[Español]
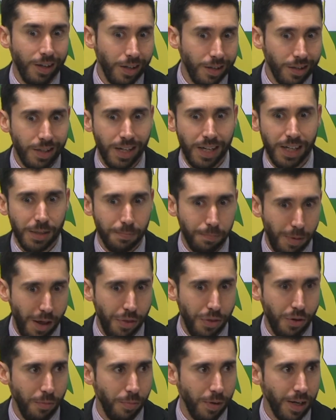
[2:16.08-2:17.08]
sin
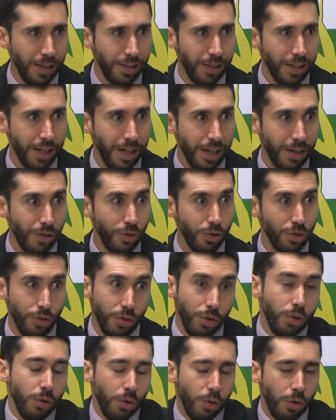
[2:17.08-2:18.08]
espacio para
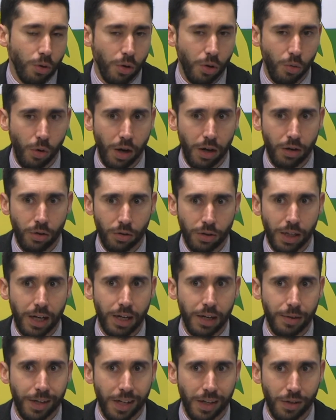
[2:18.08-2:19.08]
tirarlos o, o, igual no tan
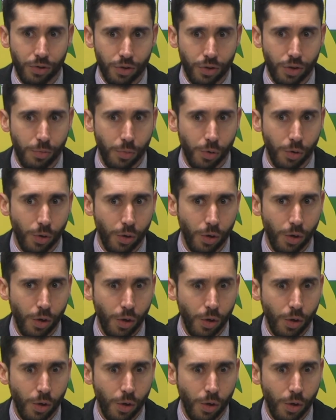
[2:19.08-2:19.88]
liberados como,